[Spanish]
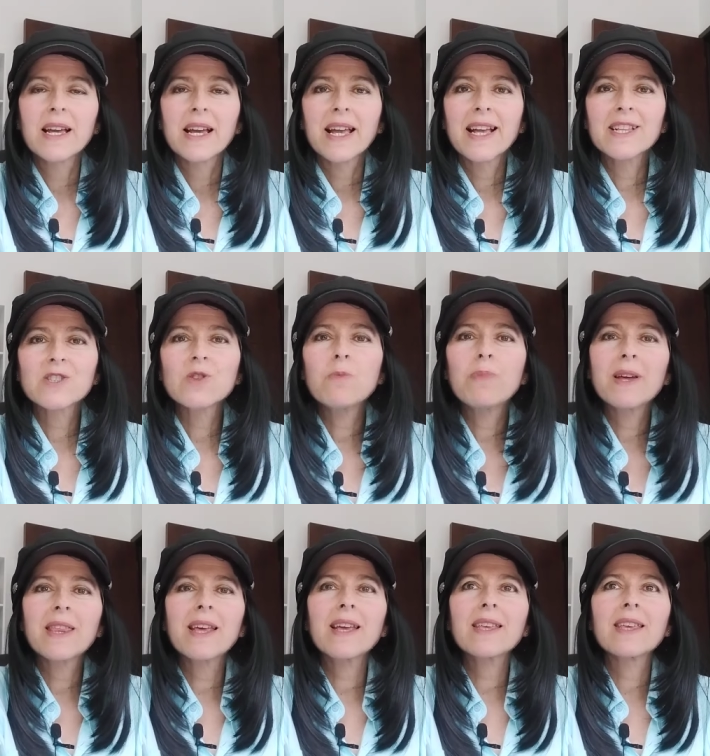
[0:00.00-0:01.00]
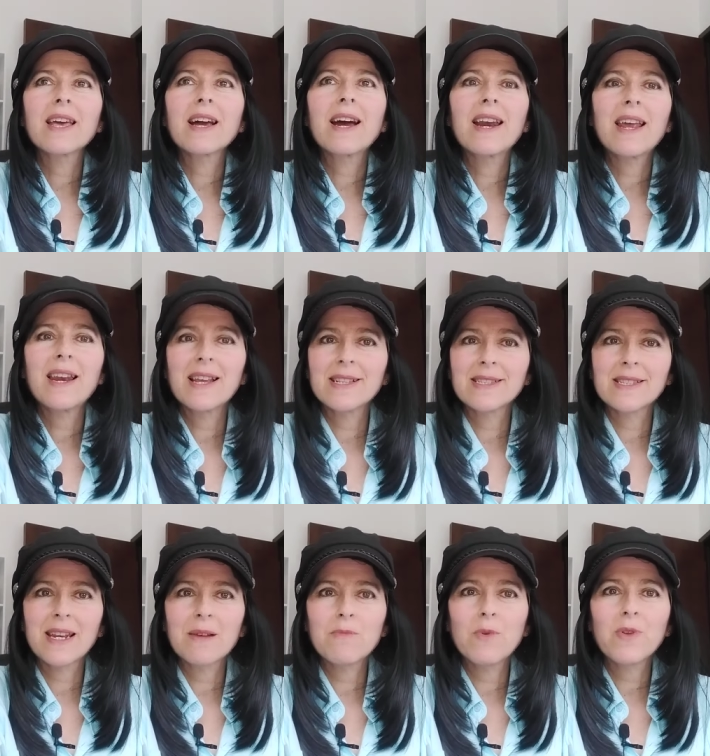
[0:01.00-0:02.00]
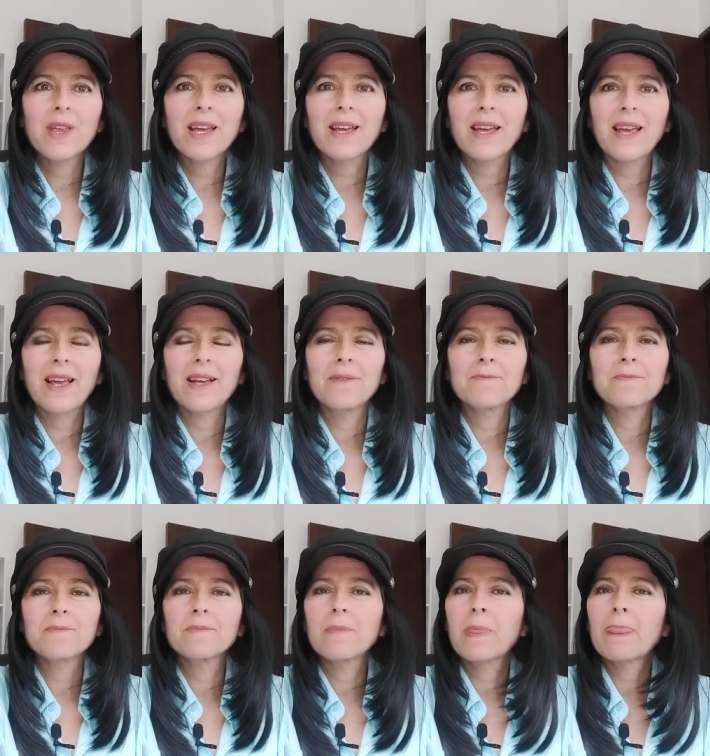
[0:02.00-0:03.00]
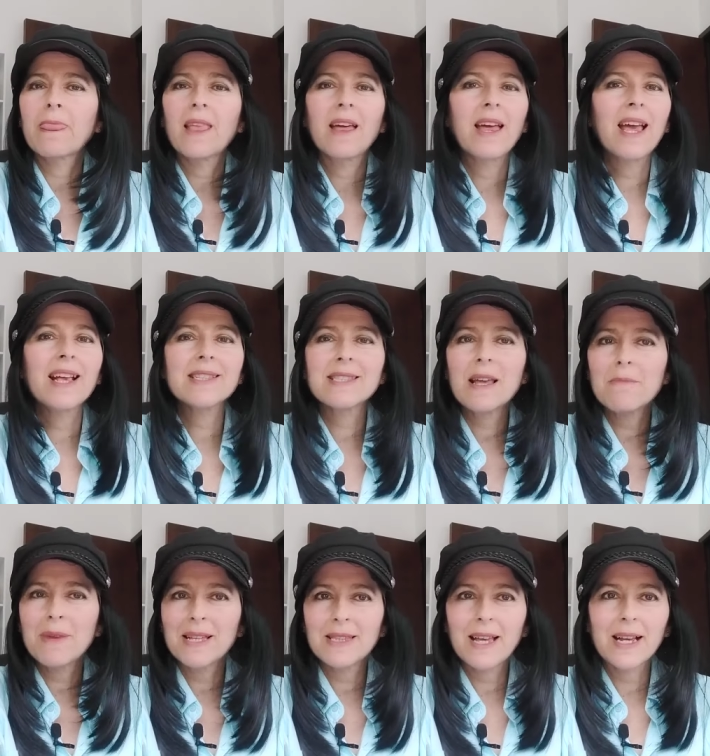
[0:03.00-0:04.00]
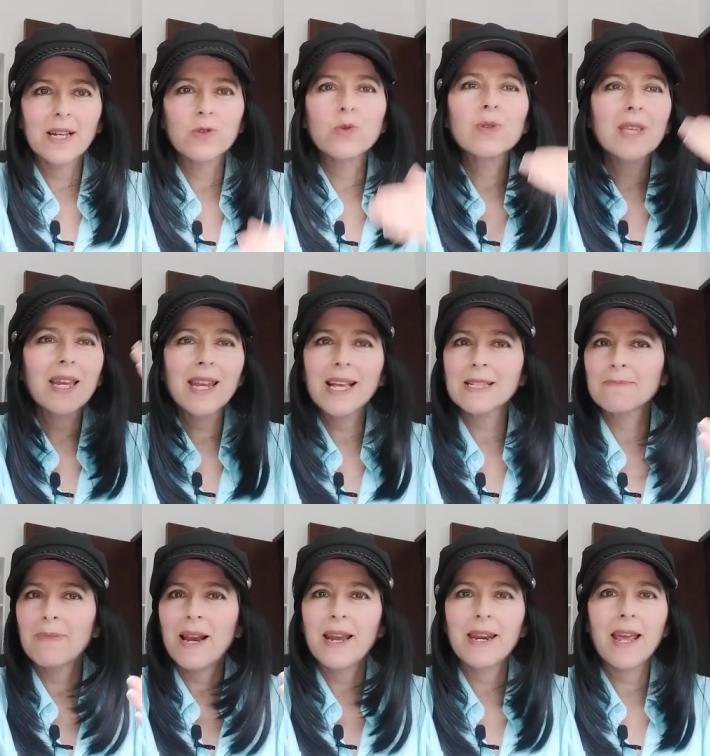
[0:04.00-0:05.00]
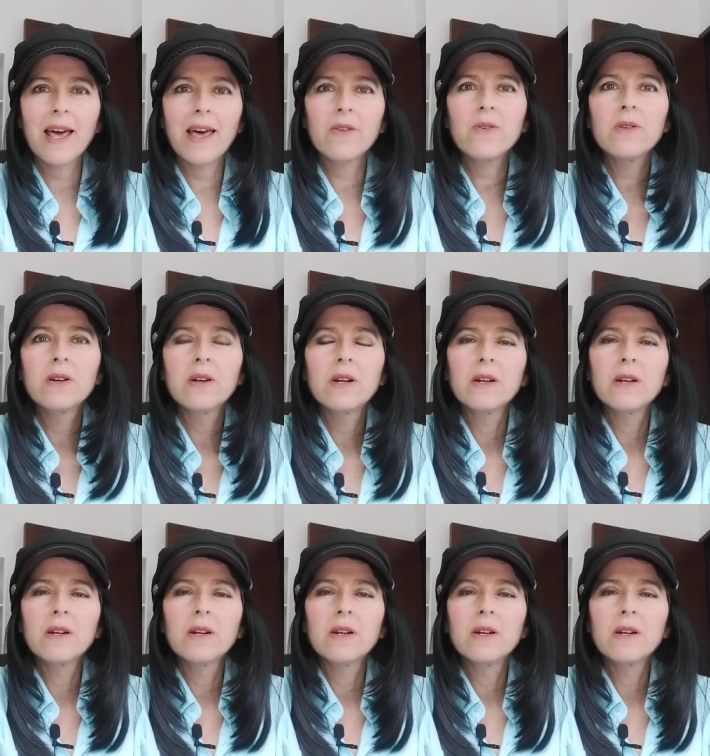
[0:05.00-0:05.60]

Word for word: Que eso puede llegar al extremo de que esta meta que tú tenías planeado,